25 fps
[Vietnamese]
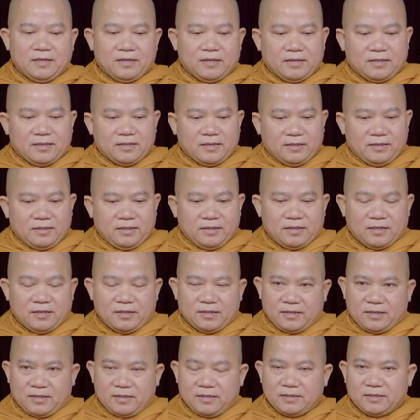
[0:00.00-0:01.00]
à, thì
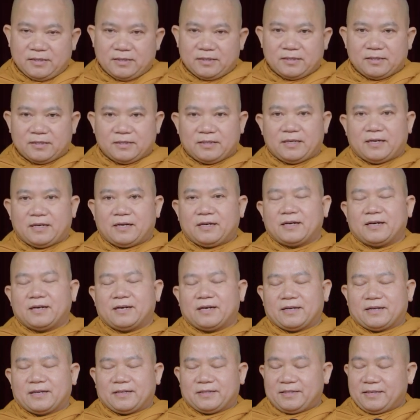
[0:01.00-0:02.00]
à, nhớ
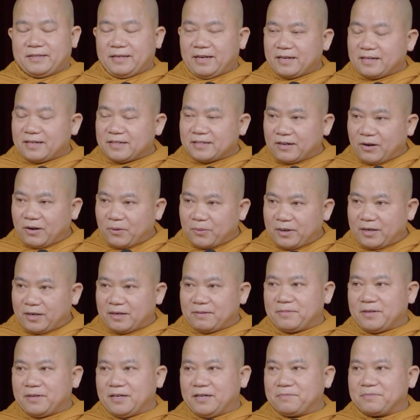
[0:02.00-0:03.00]
ha nhắc rồi
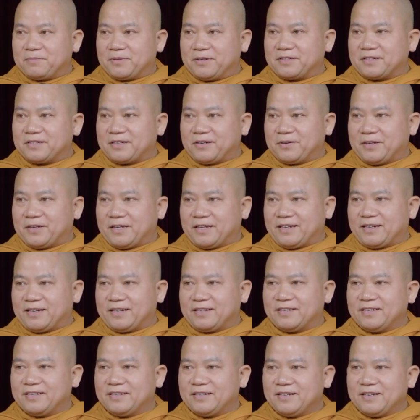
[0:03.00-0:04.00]
ha có hôm nói rồi
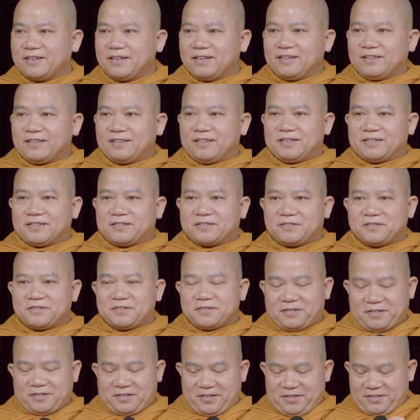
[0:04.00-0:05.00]
ha là
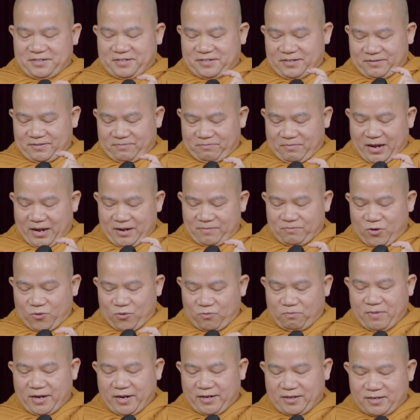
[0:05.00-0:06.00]
trước khi trình bày
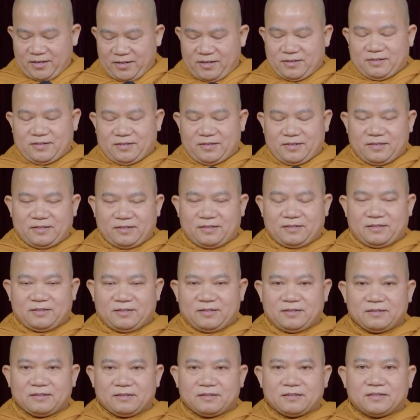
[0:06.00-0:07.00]
một bài kinh đó
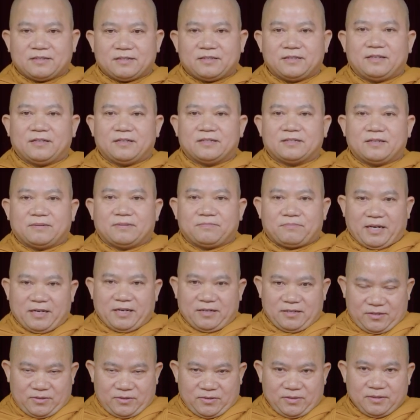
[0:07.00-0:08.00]
là sư đã trình
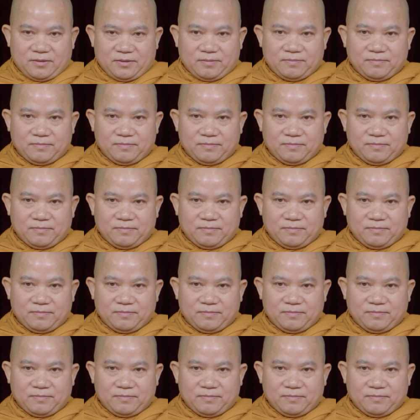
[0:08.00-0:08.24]
bày rồi